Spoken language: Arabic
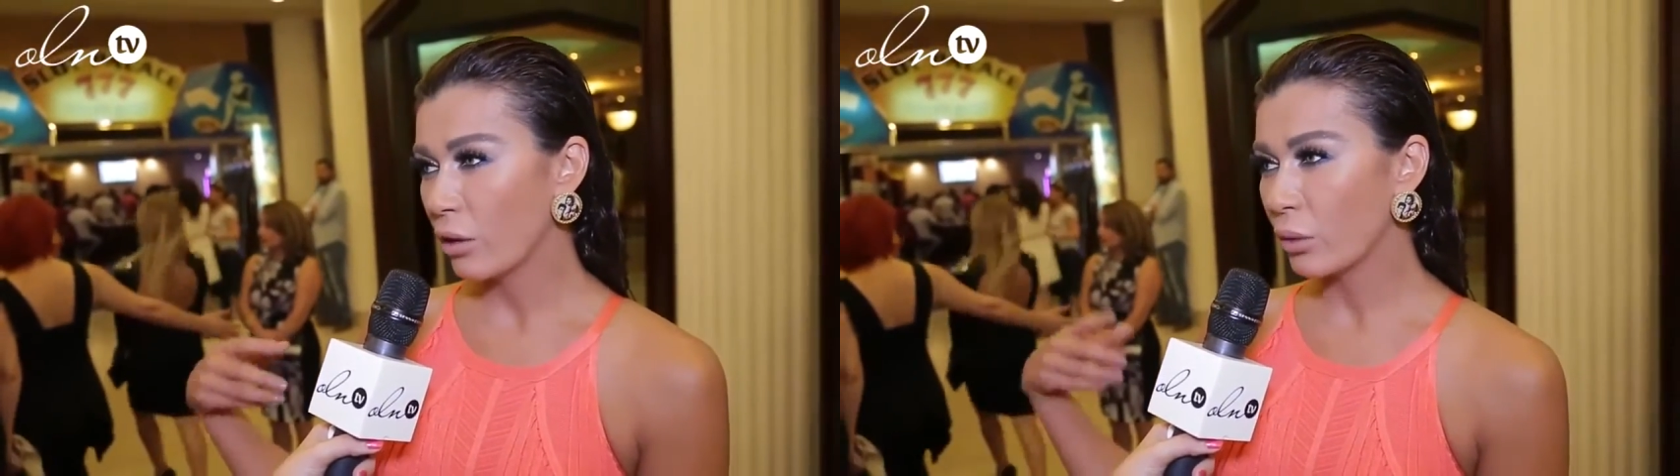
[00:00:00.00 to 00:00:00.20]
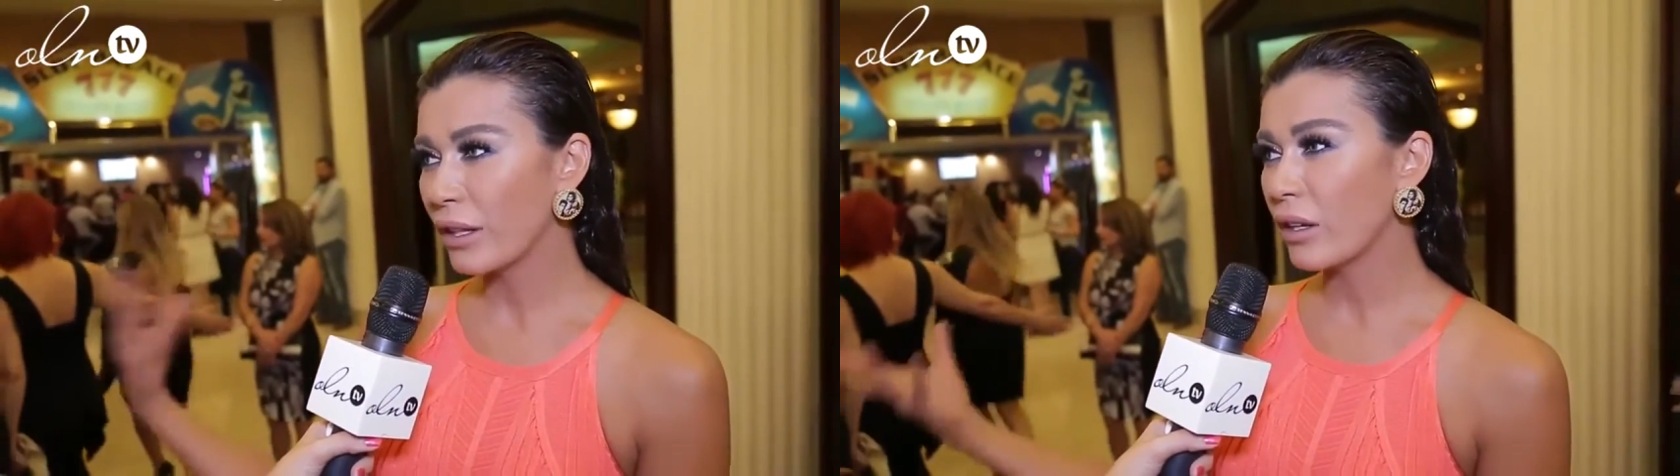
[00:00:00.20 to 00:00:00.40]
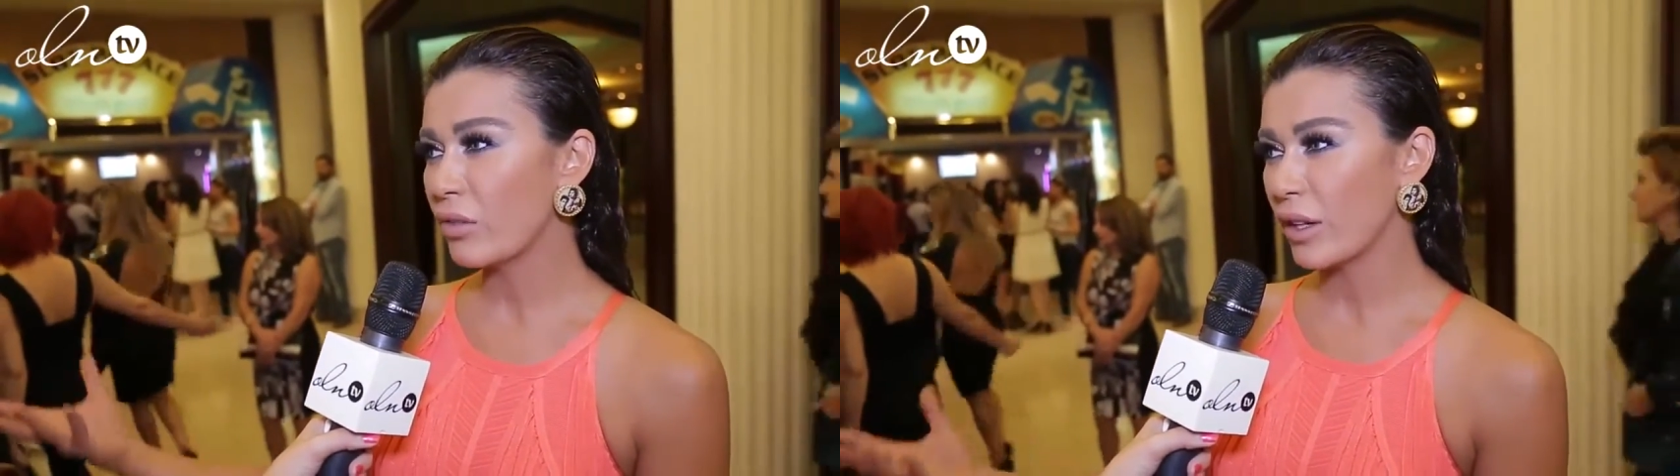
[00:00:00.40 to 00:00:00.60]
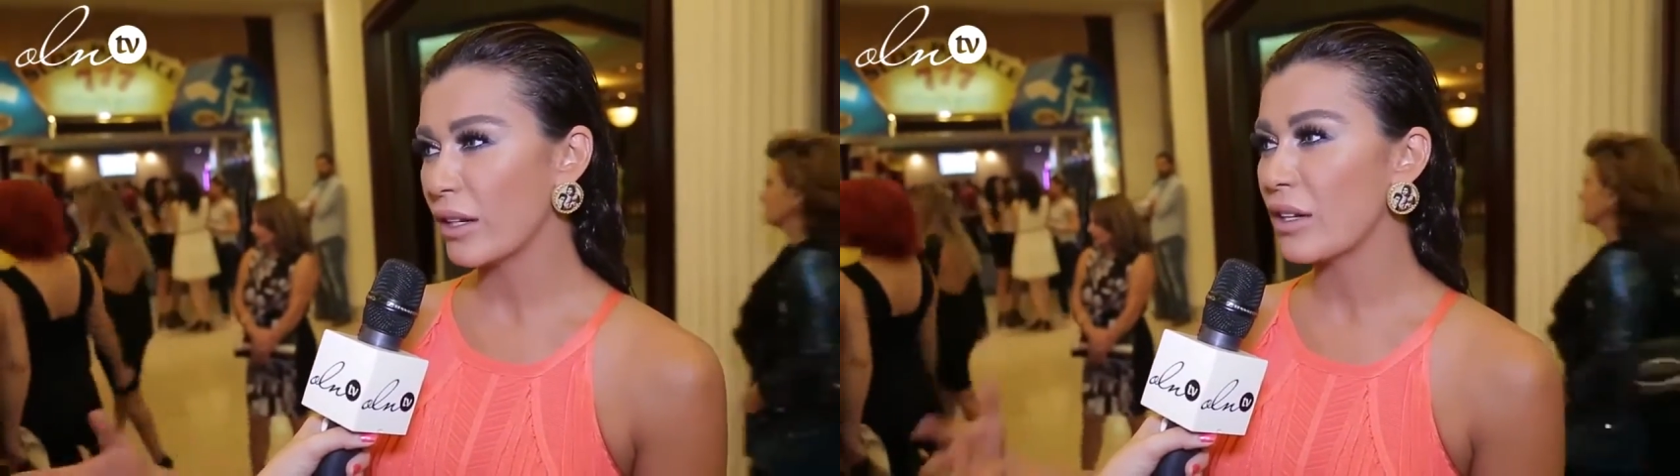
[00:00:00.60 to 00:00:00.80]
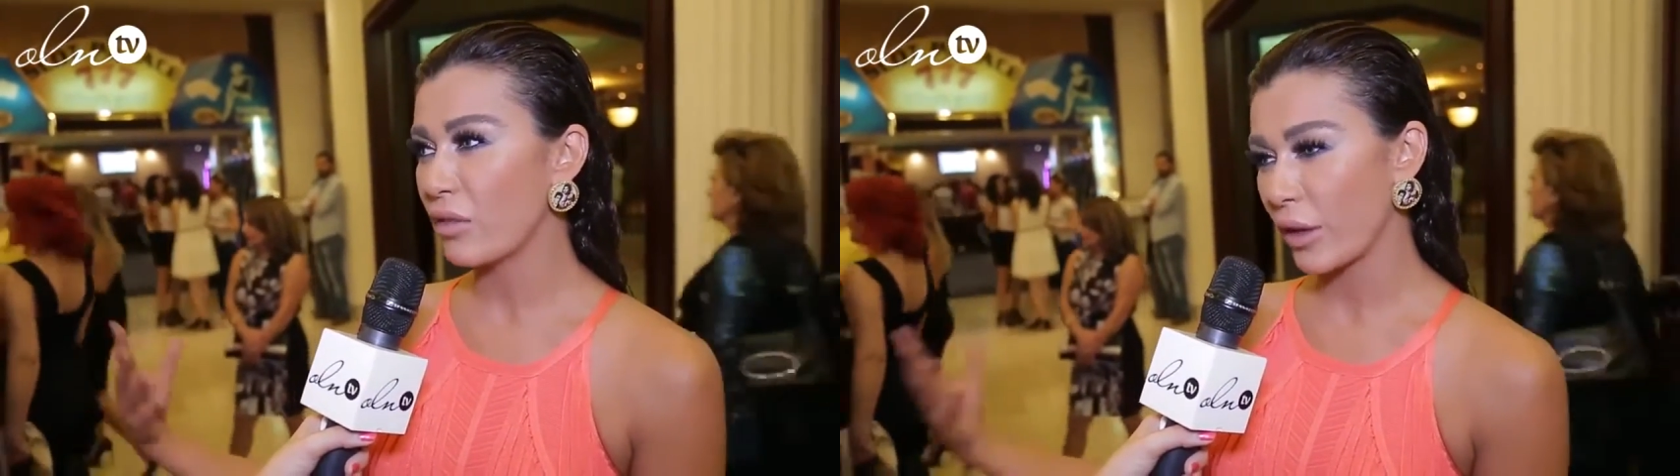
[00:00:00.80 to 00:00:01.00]
وكل
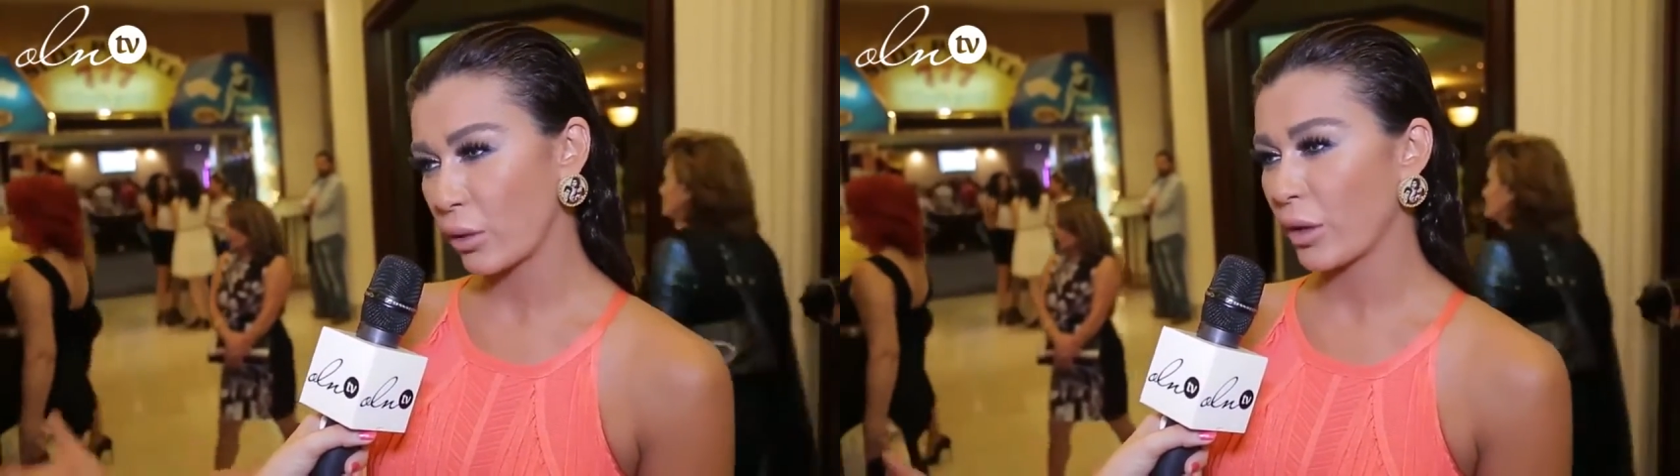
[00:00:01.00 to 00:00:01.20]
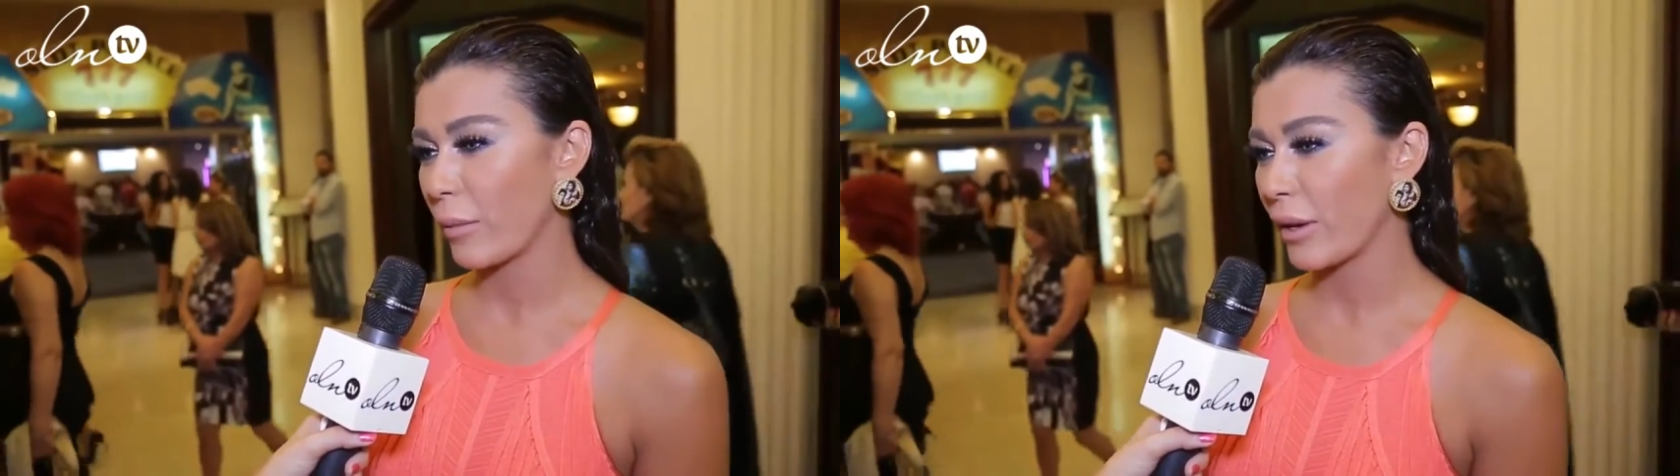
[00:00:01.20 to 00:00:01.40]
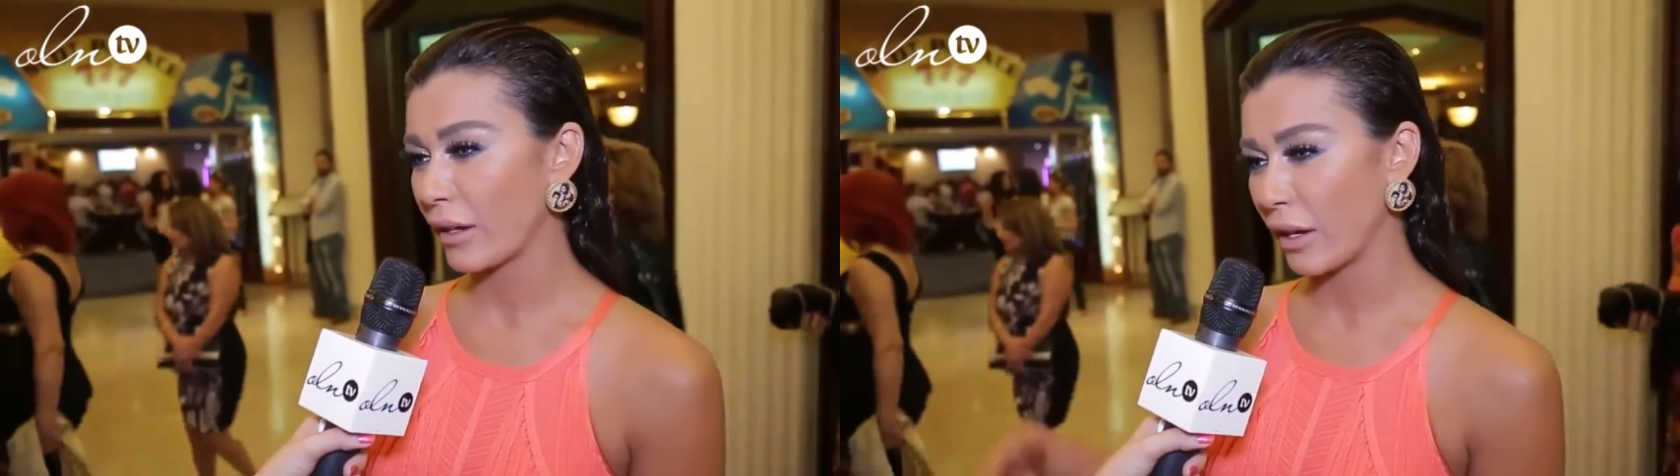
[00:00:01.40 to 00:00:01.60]
الفنانين يفكروا كمان